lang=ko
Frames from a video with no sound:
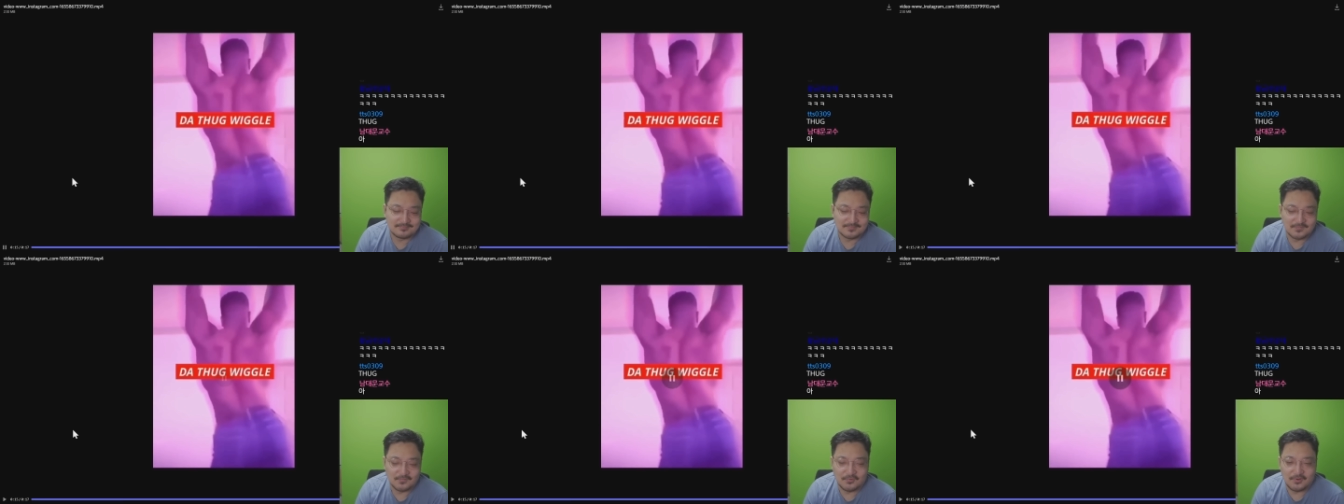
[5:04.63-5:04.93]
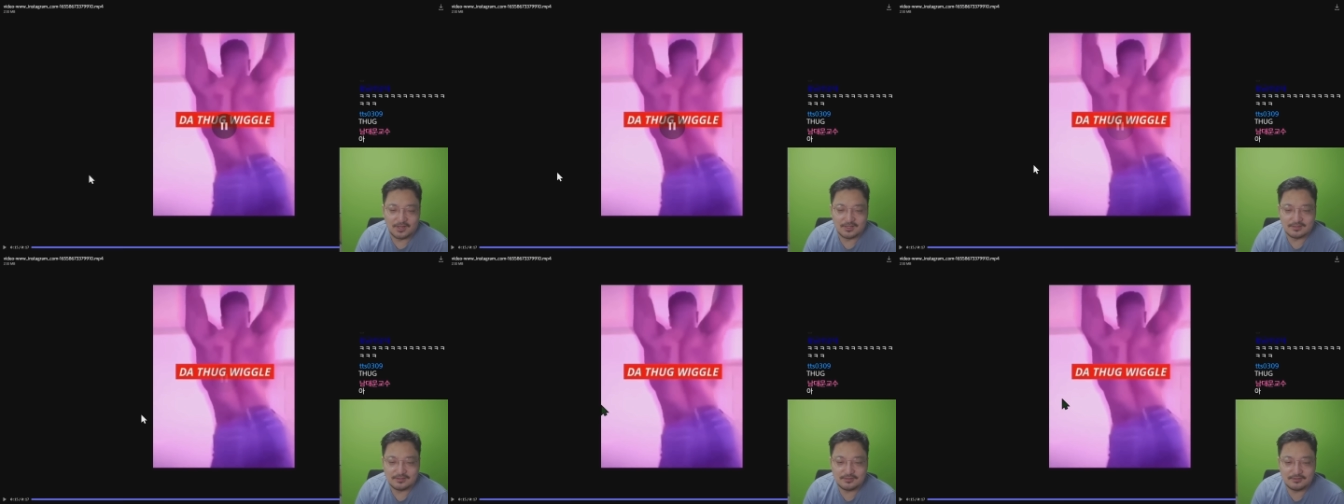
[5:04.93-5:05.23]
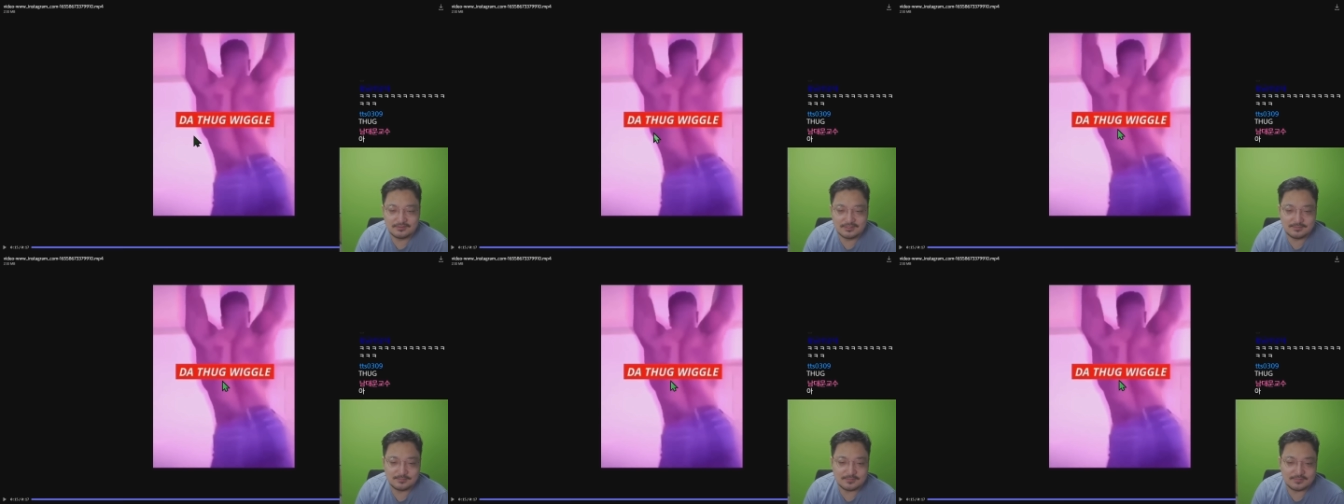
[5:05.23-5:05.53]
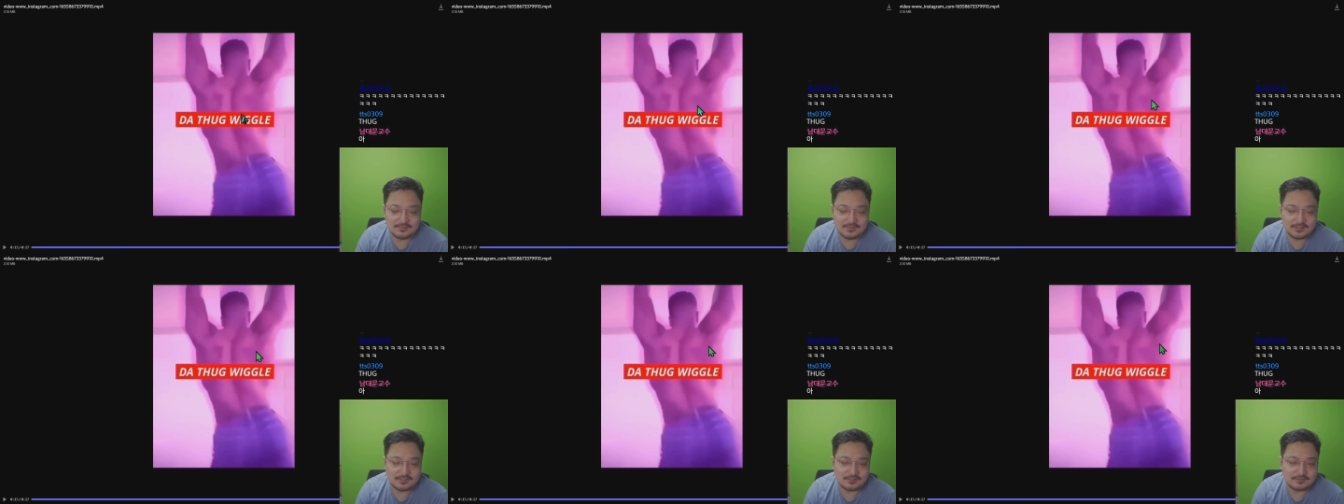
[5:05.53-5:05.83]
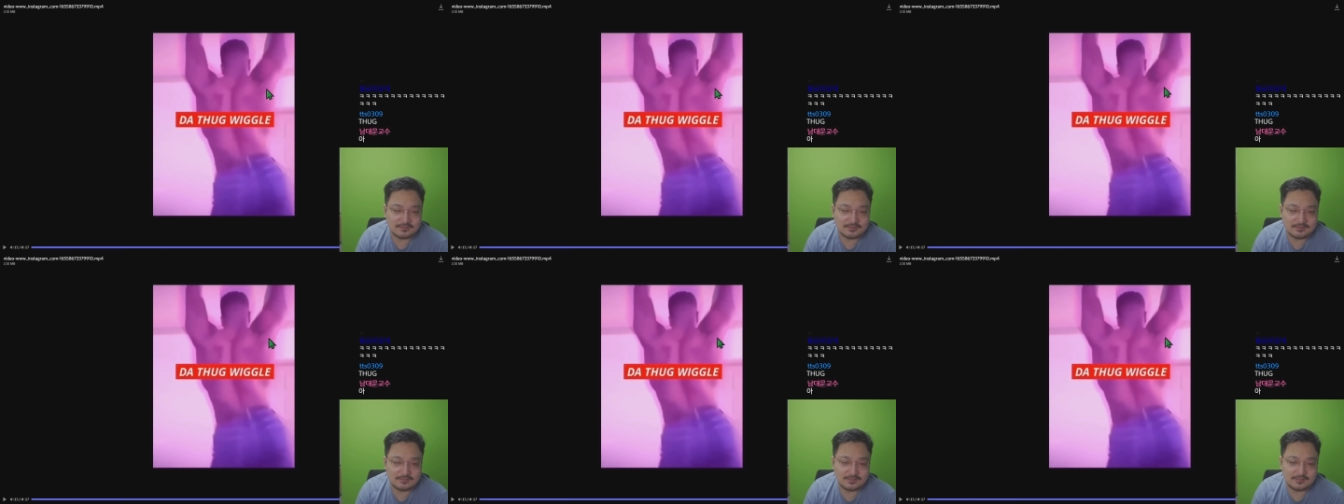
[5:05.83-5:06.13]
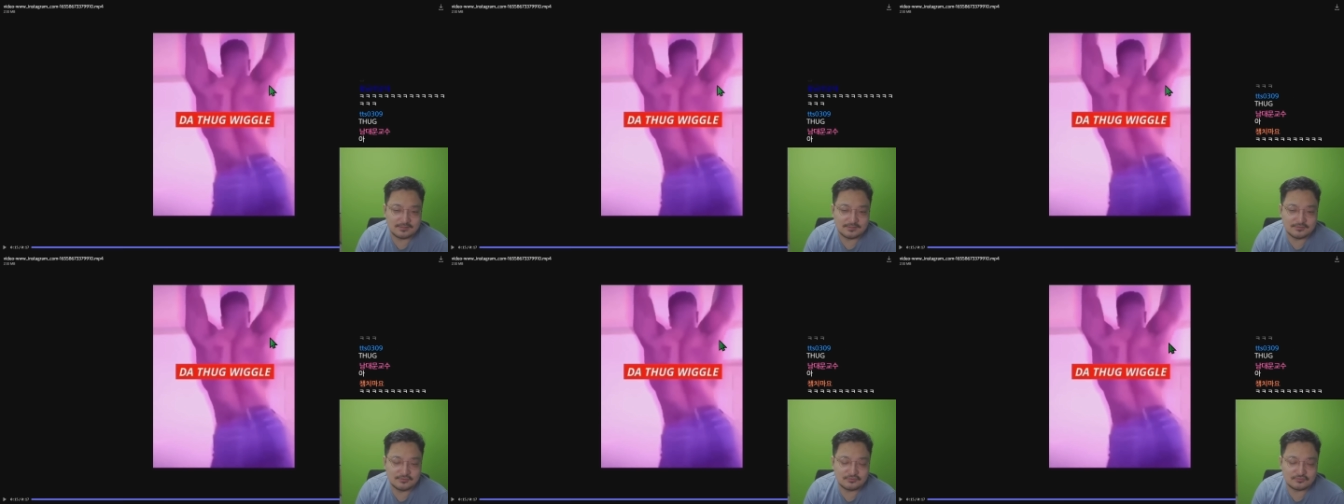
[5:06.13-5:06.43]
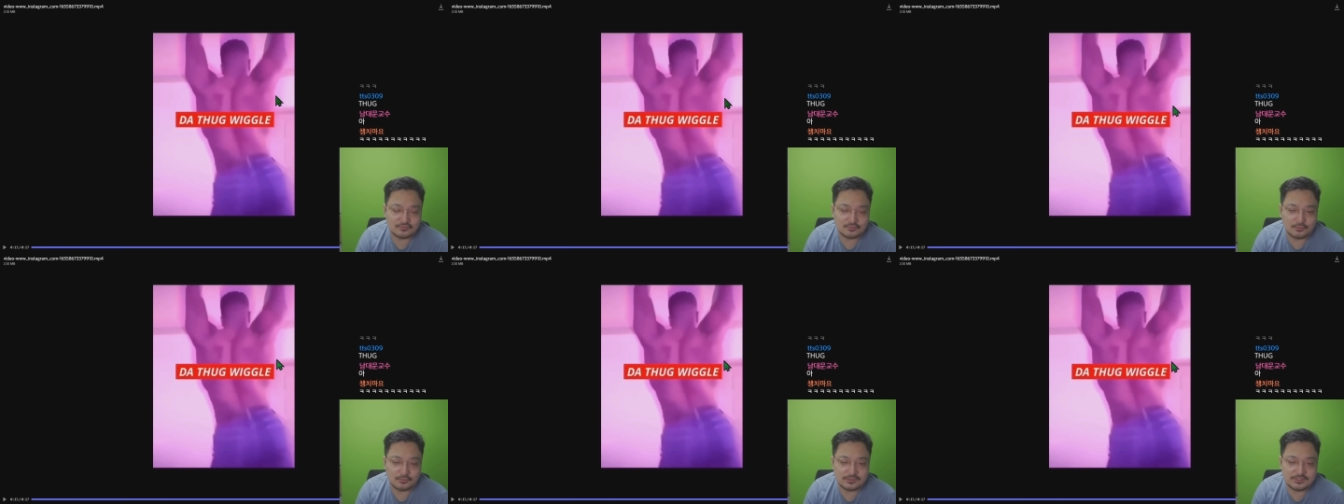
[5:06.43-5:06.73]
와, 이 형님 근데
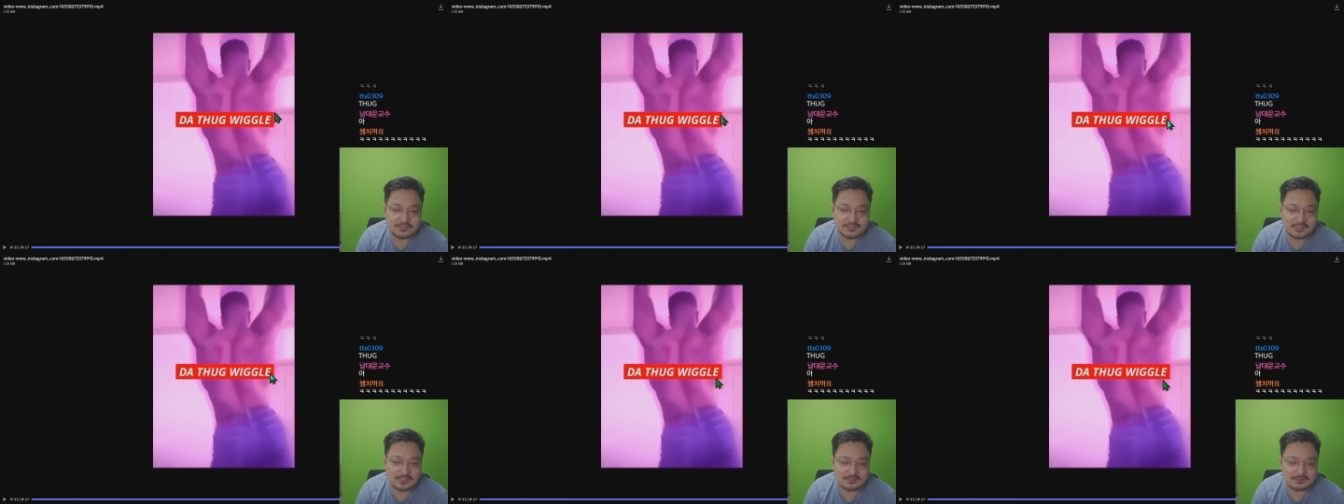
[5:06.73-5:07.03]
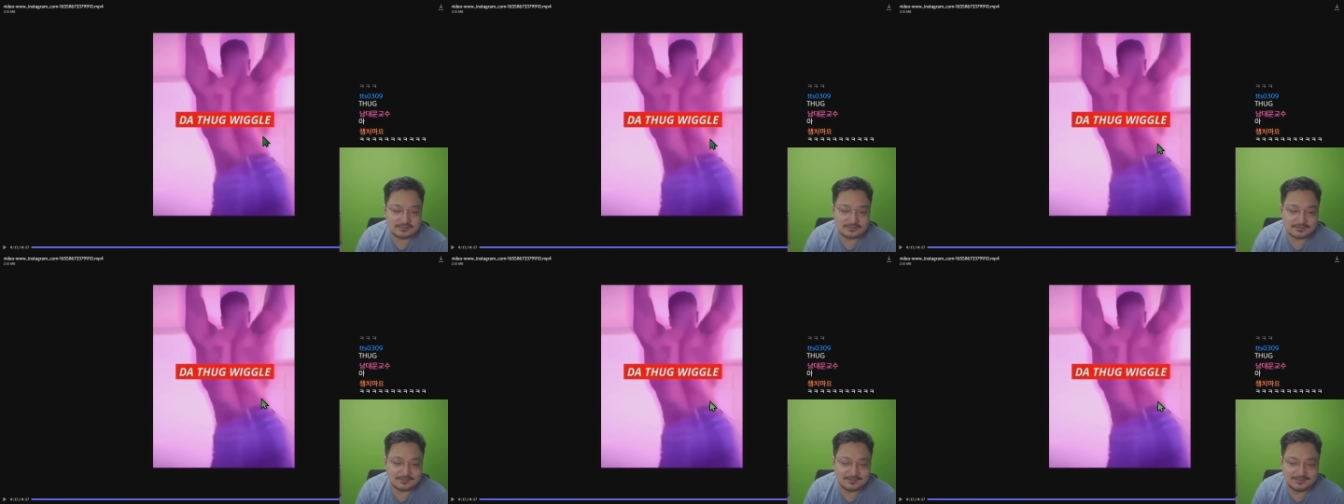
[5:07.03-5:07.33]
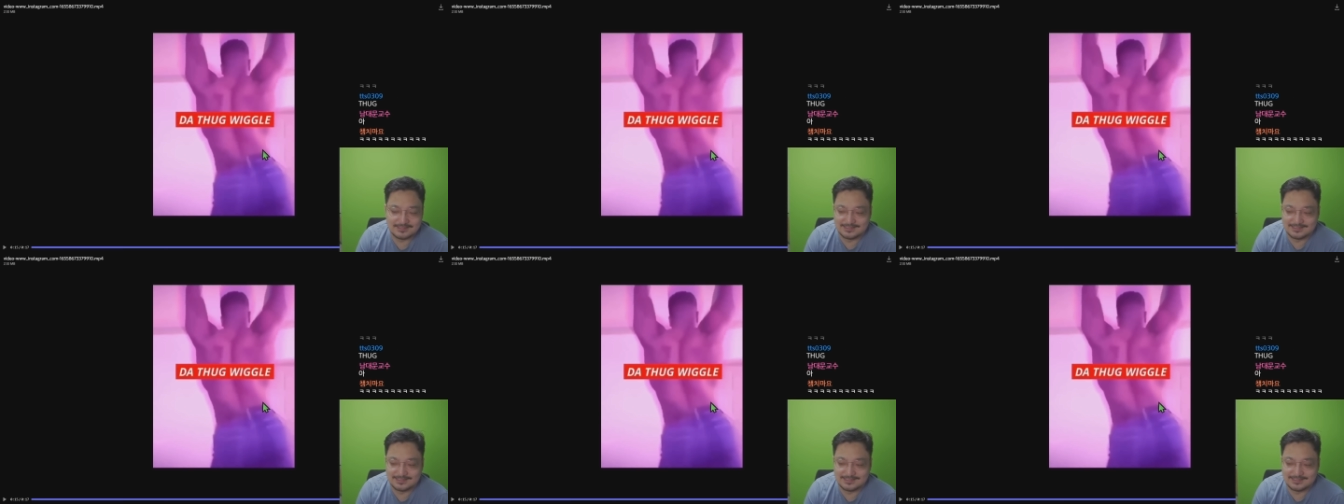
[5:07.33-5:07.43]
등근육 오진다, 그죠?